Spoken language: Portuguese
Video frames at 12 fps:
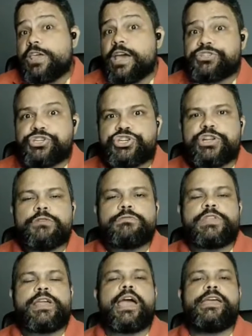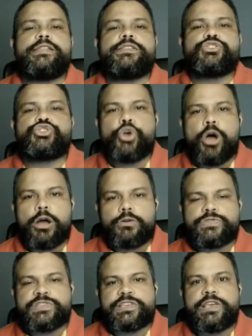e a gente não tem ainda
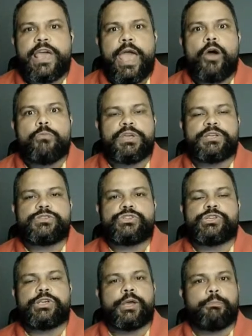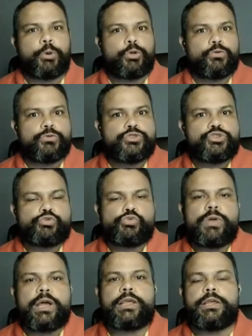jogos que realmente reproduz
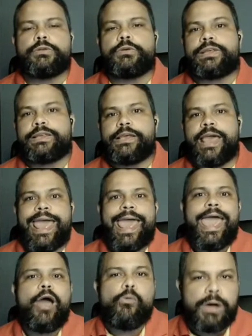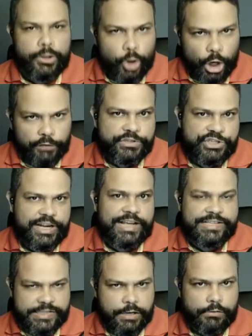tudo aquilo que é uma nova
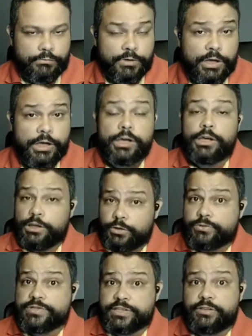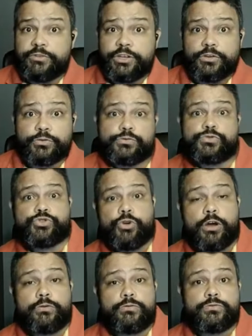geração. Inclusive, os
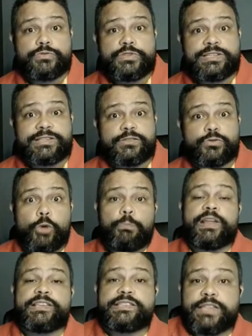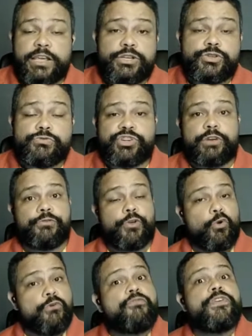jogos do PlayStation já
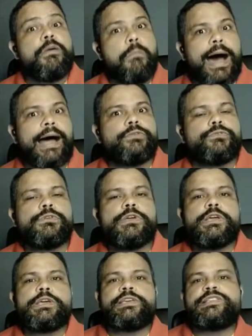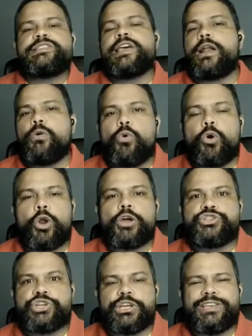foi confirmado que serão
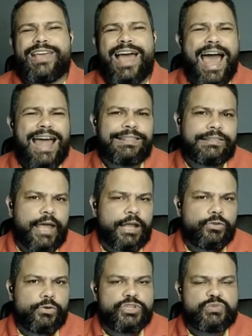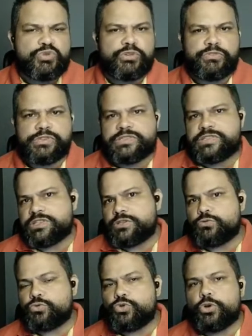cross até
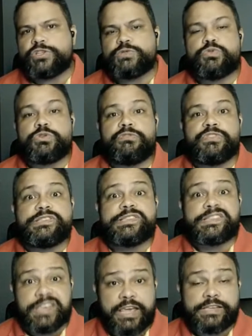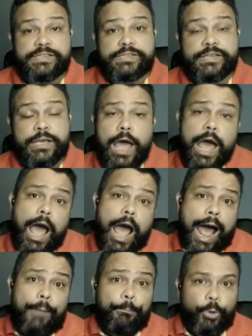2025, 2026
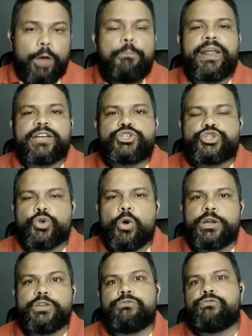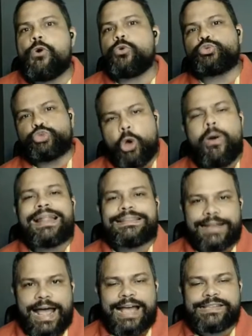a própria Sony voltou
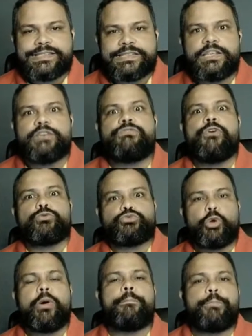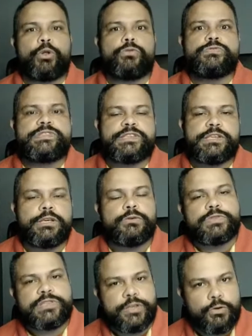atrás e voltou a produzir
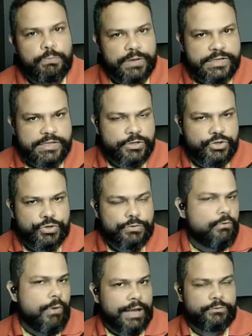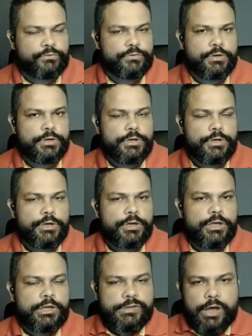o seu PlayStation 4.
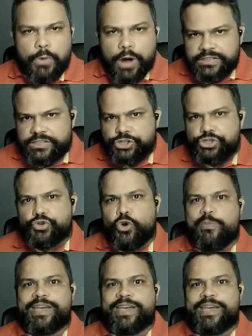Então, antes de a gente